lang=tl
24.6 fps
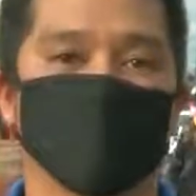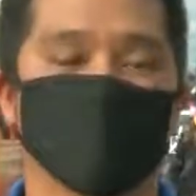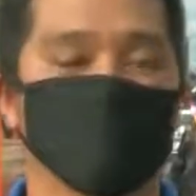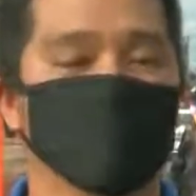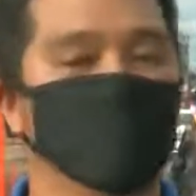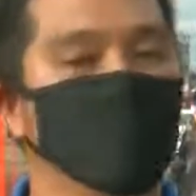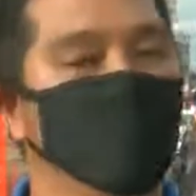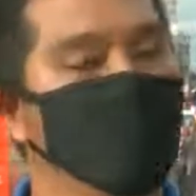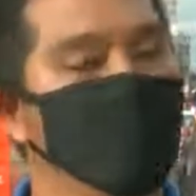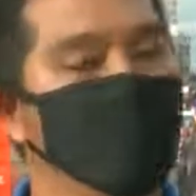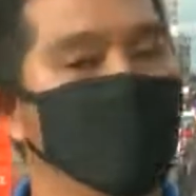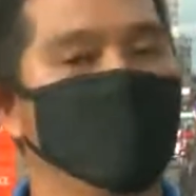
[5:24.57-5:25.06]
So
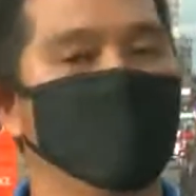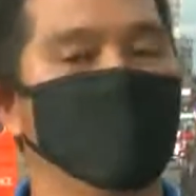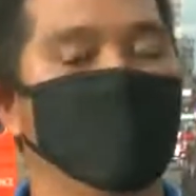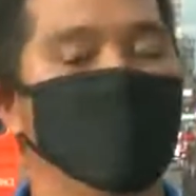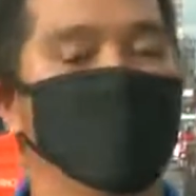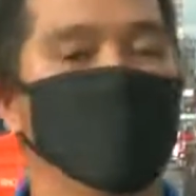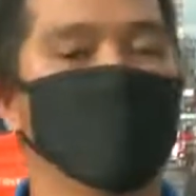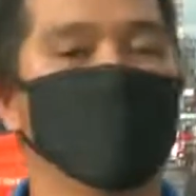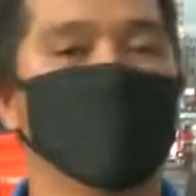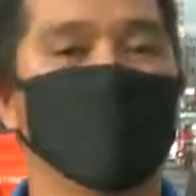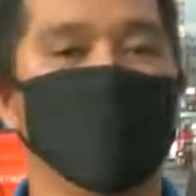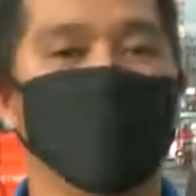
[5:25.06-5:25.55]
mo kana
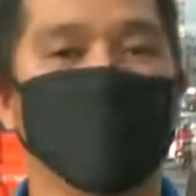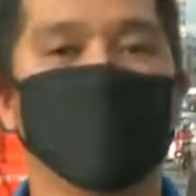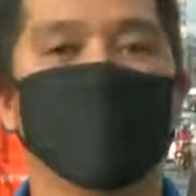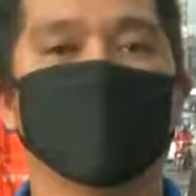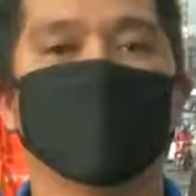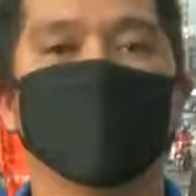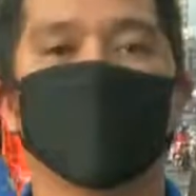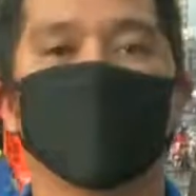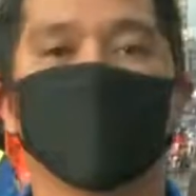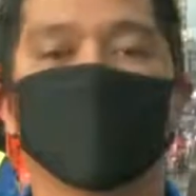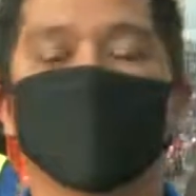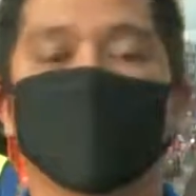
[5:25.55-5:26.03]
pinakaulahi nga
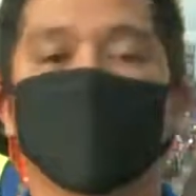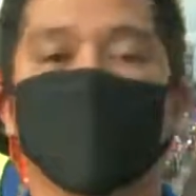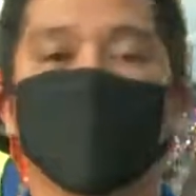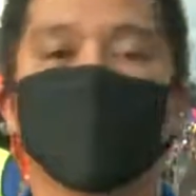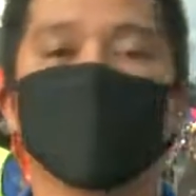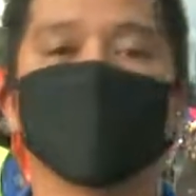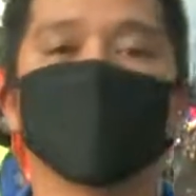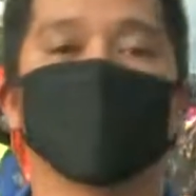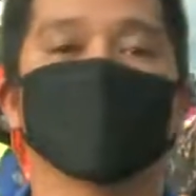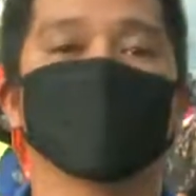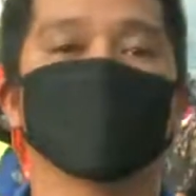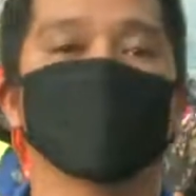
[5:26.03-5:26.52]
mga
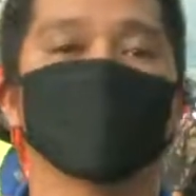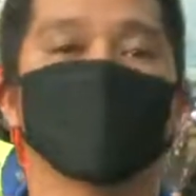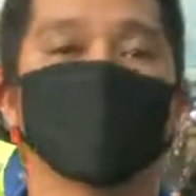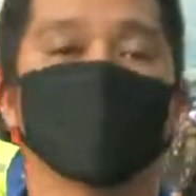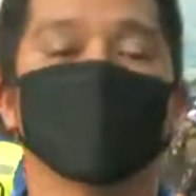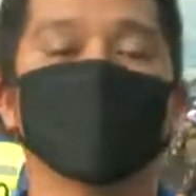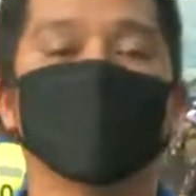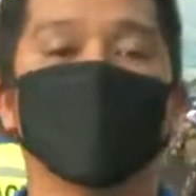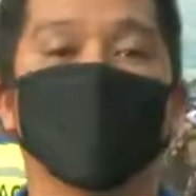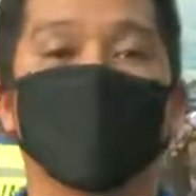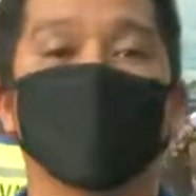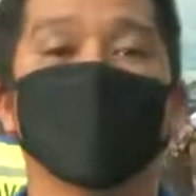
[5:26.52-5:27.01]
katikaran nga atong
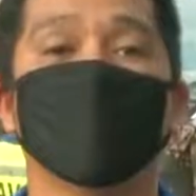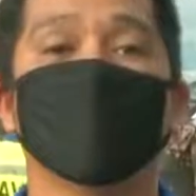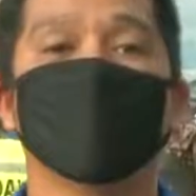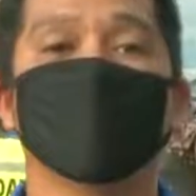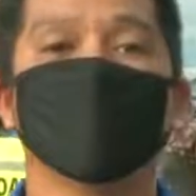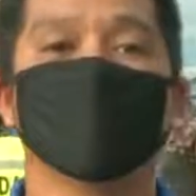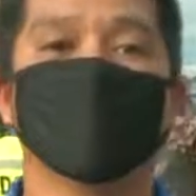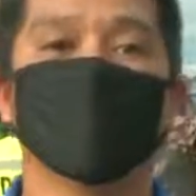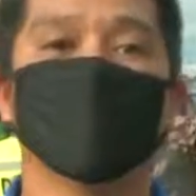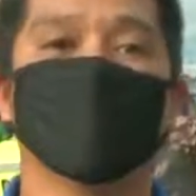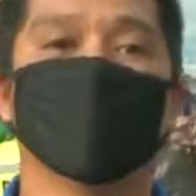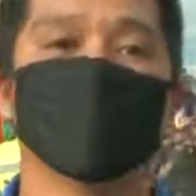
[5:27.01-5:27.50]
nakuha
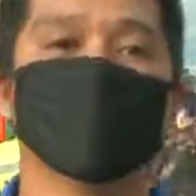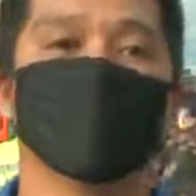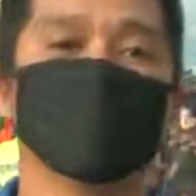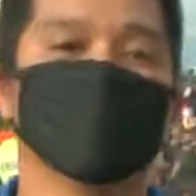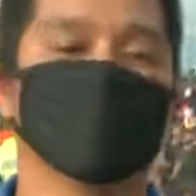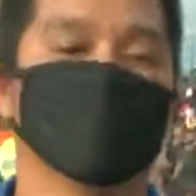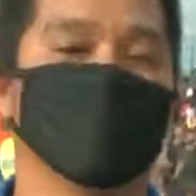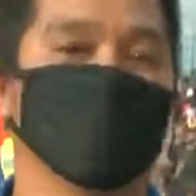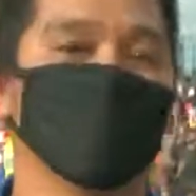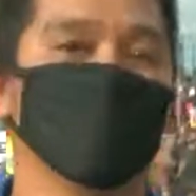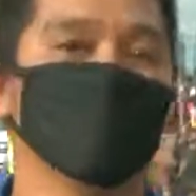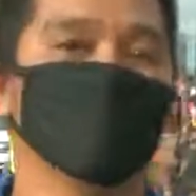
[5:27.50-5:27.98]
gikan din
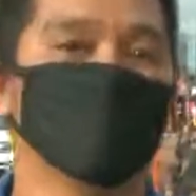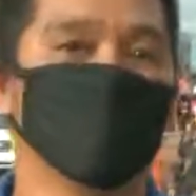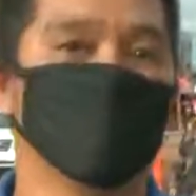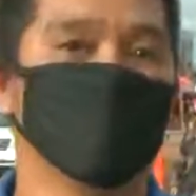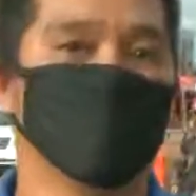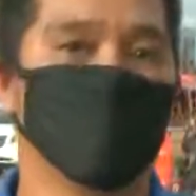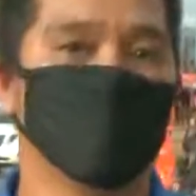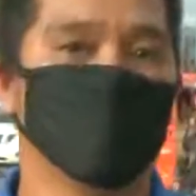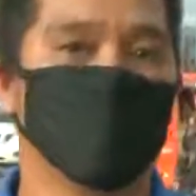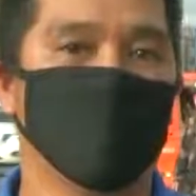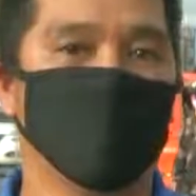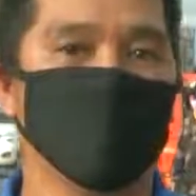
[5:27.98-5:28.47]
sa Kimpo
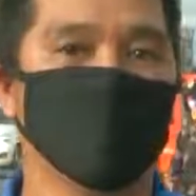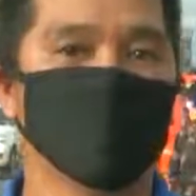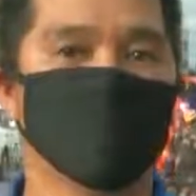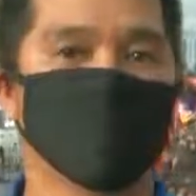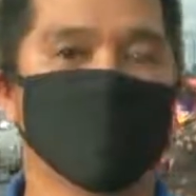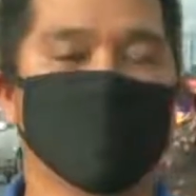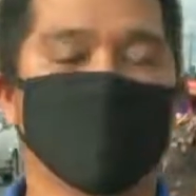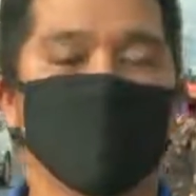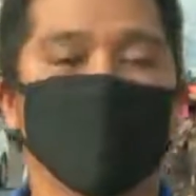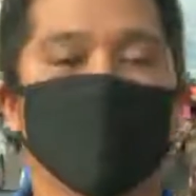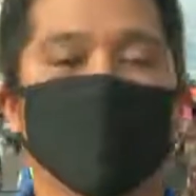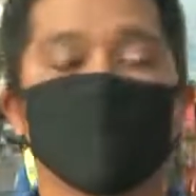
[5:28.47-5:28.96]
Boulevard
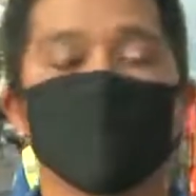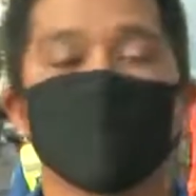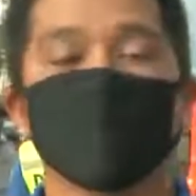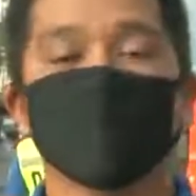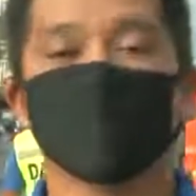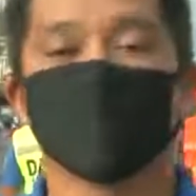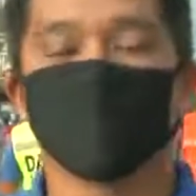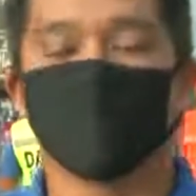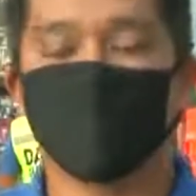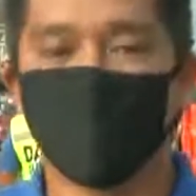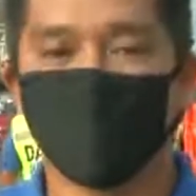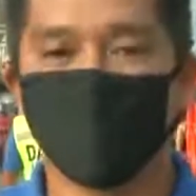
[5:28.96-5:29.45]
sa
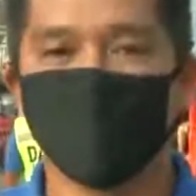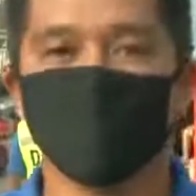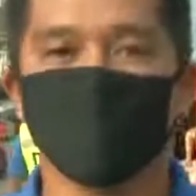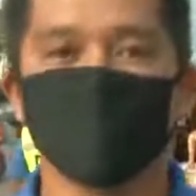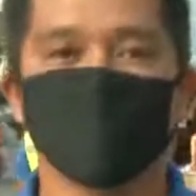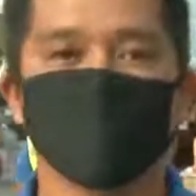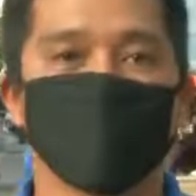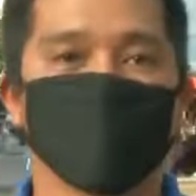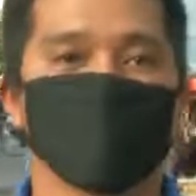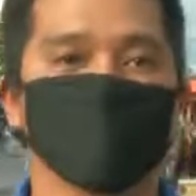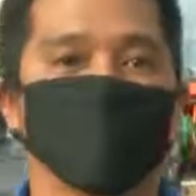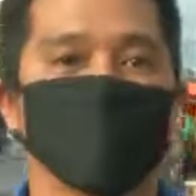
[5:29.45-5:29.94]
quarantine
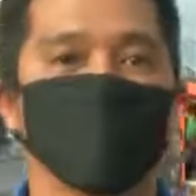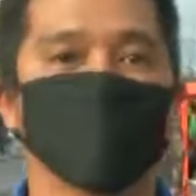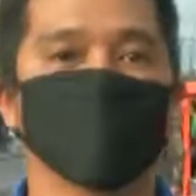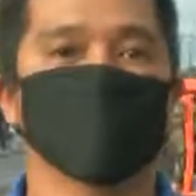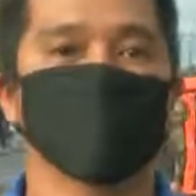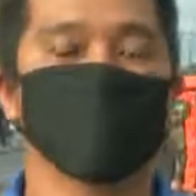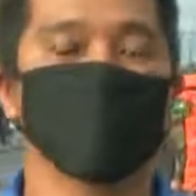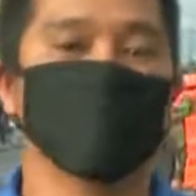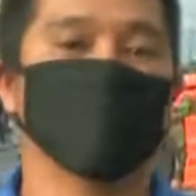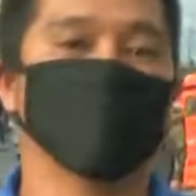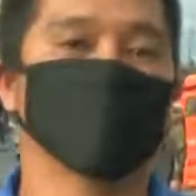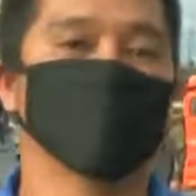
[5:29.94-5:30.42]
checkpoint
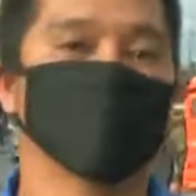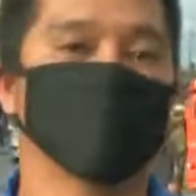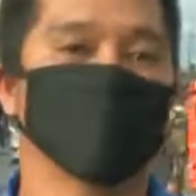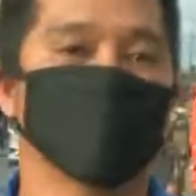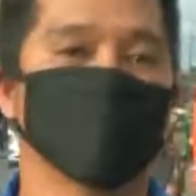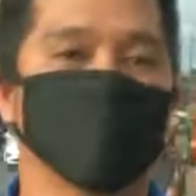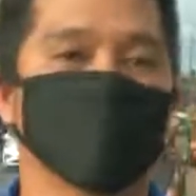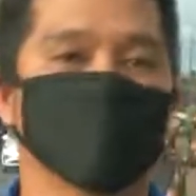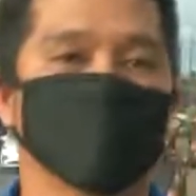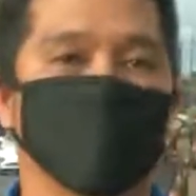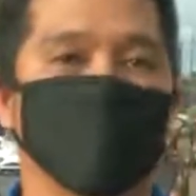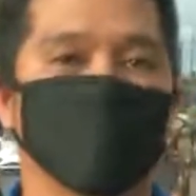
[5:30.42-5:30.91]
sa Davao City
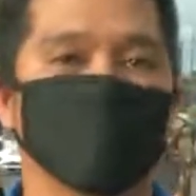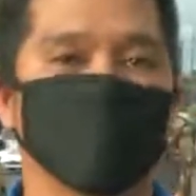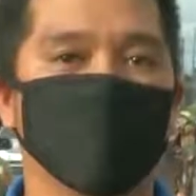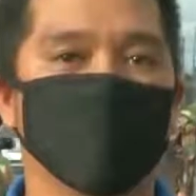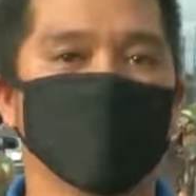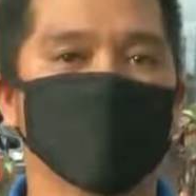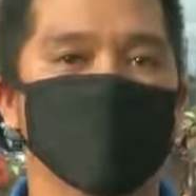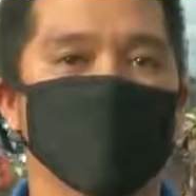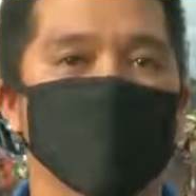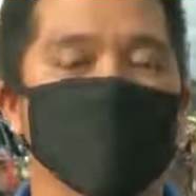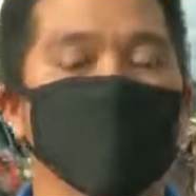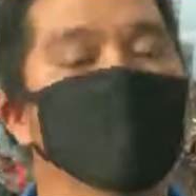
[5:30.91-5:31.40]
Police
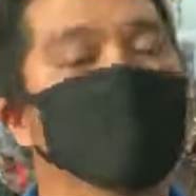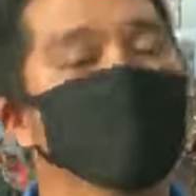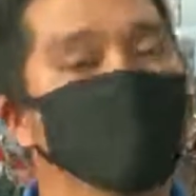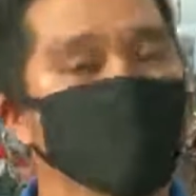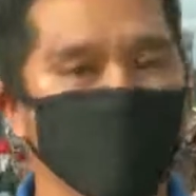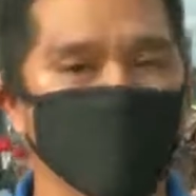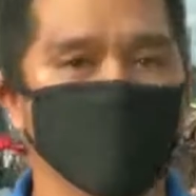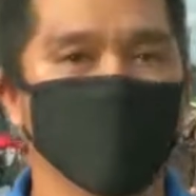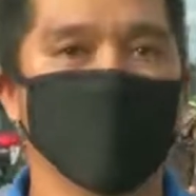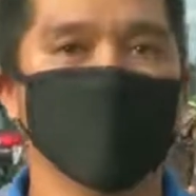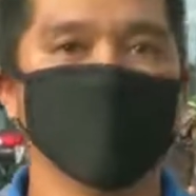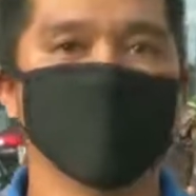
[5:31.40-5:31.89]
Office,
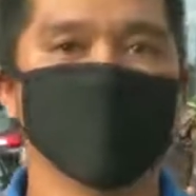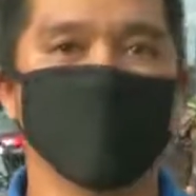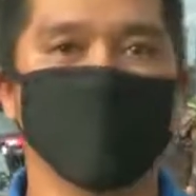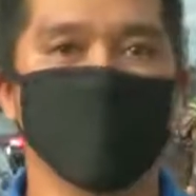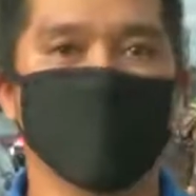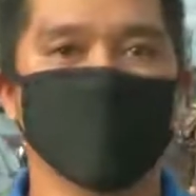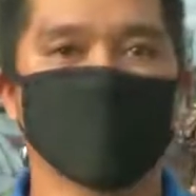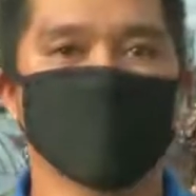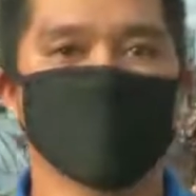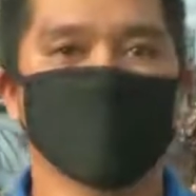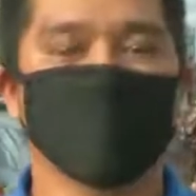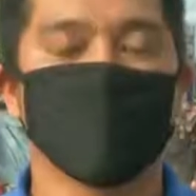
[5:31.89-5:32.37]
Rodrey
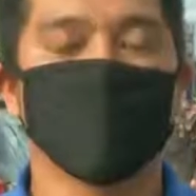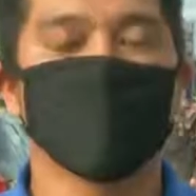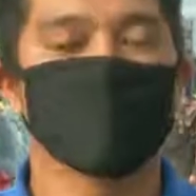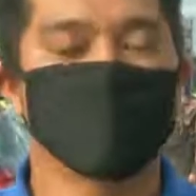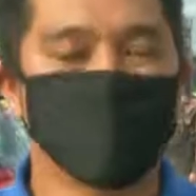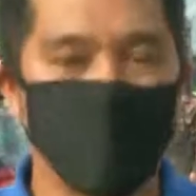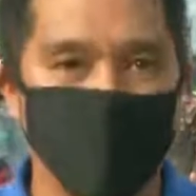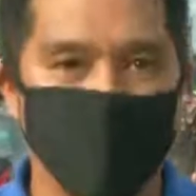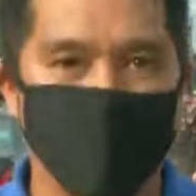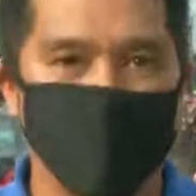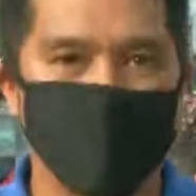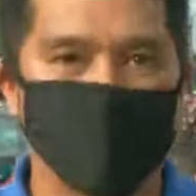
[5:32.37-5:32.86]
Salas
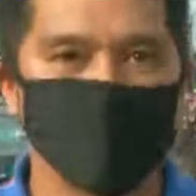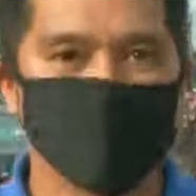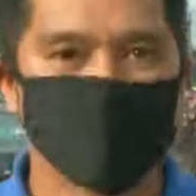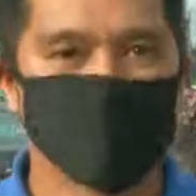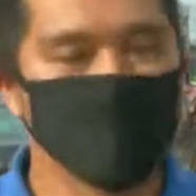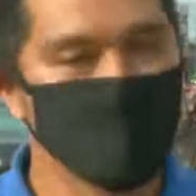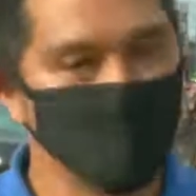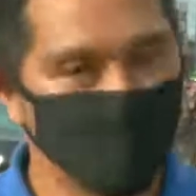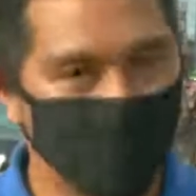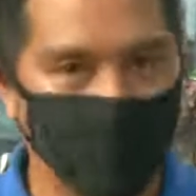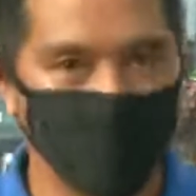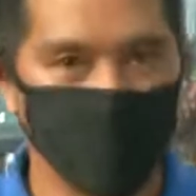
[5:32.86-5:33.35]
para
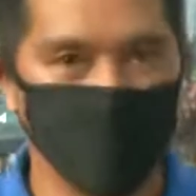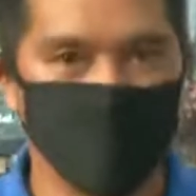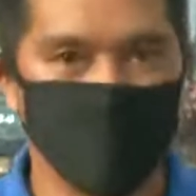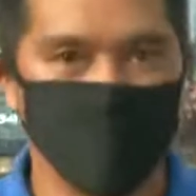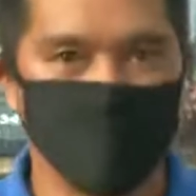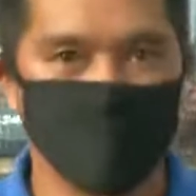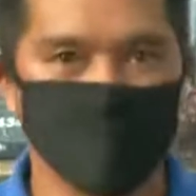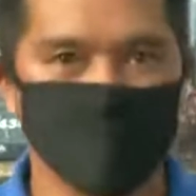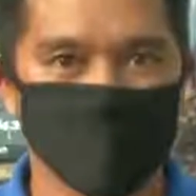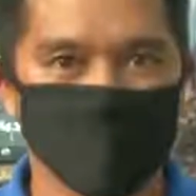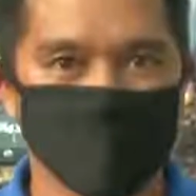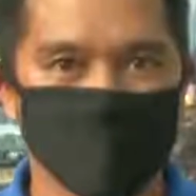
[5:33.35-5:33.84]
sa
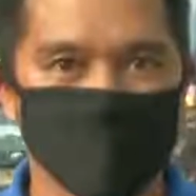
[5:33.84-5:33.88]
bayan.